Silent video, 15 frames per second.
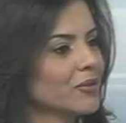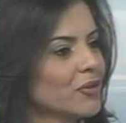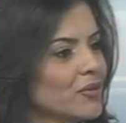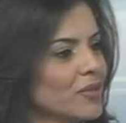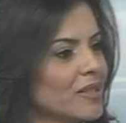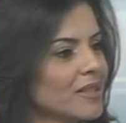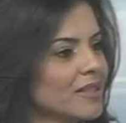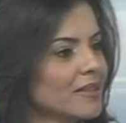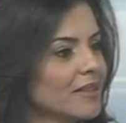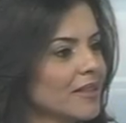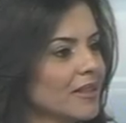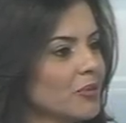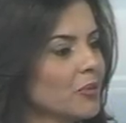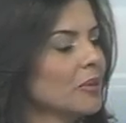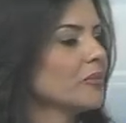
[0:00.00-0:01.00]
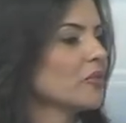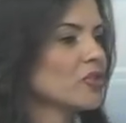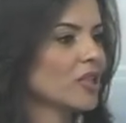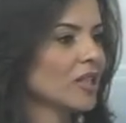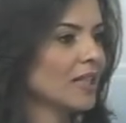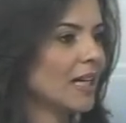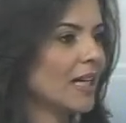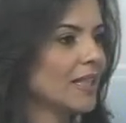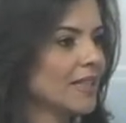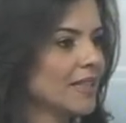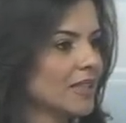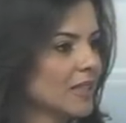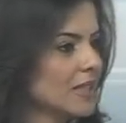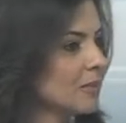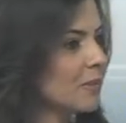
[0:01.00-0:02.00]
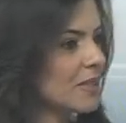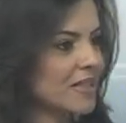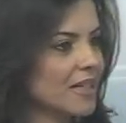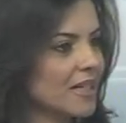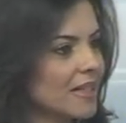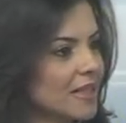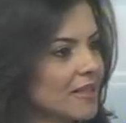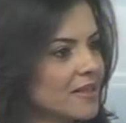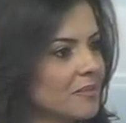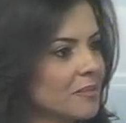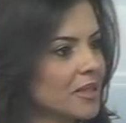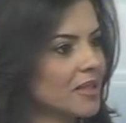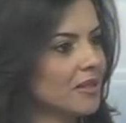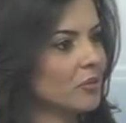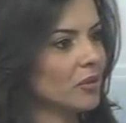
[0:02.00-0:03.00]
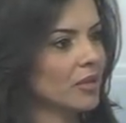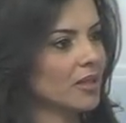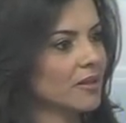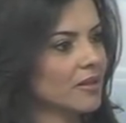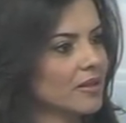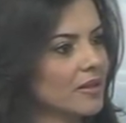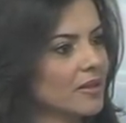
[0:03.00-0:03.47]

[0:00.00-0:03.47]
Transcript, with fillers: دكتور زيد وين بتشتغل حاليا هي بس الاكاديميه ولا